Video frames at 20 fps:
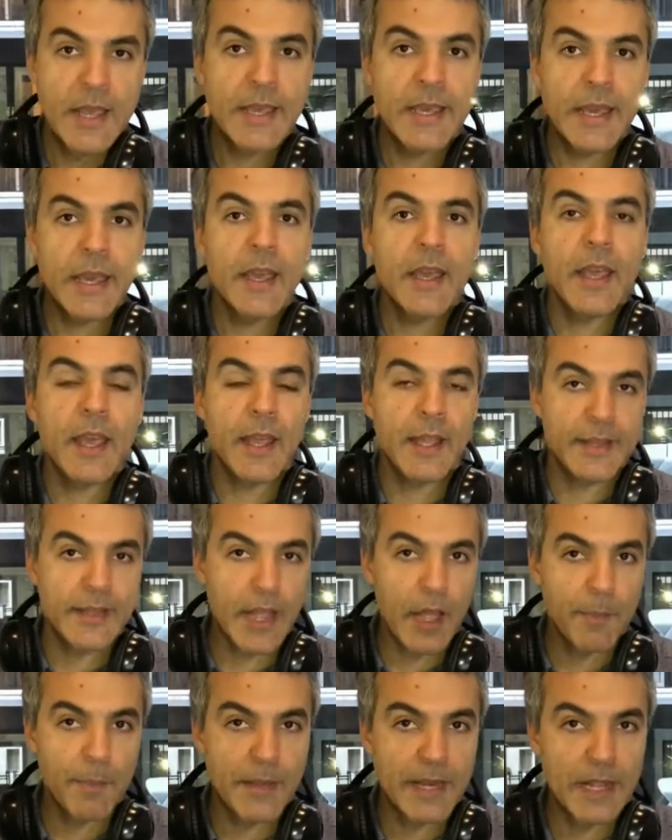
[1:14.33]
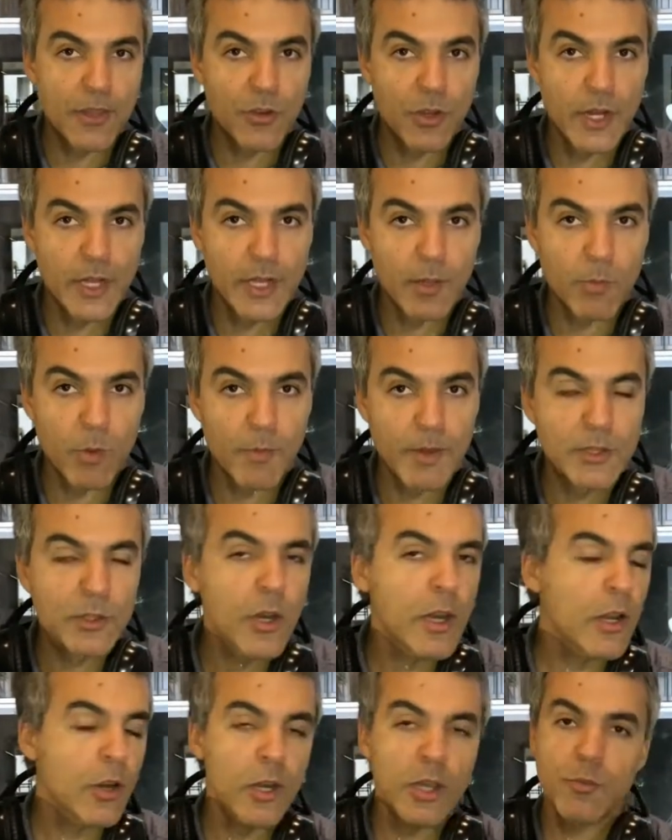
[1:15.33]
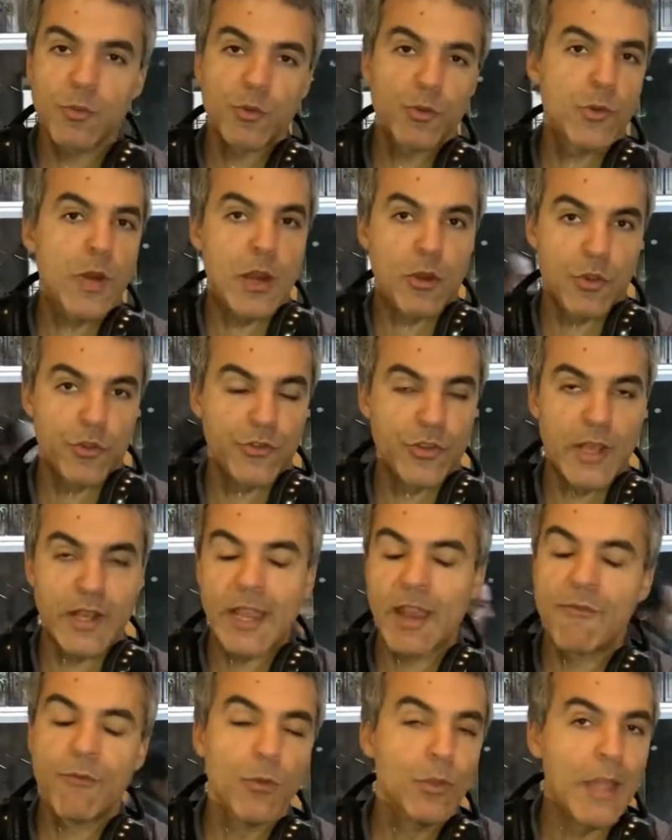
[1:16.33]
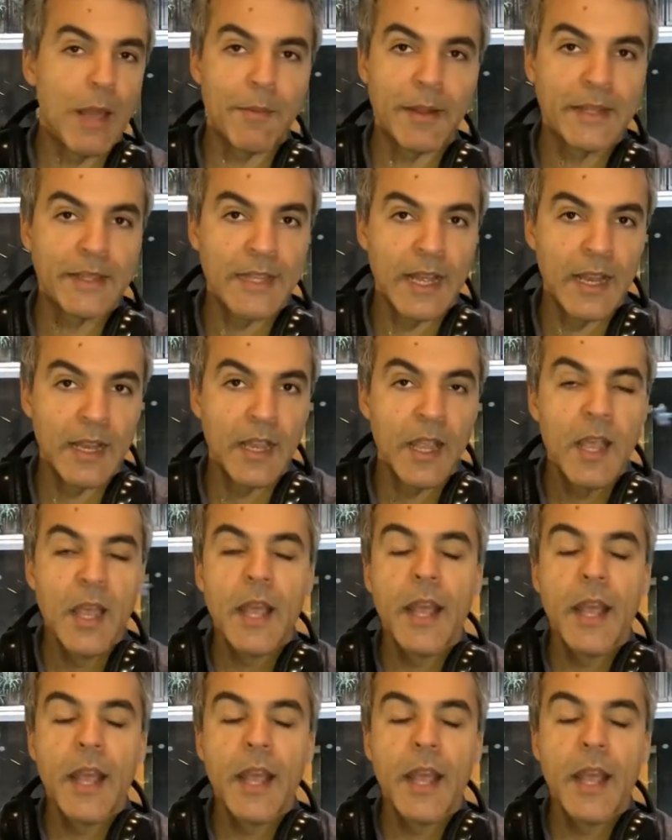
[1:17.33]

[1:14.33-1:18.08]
que está aspirando en este momento. Y recordemos una cosa que es fundamental.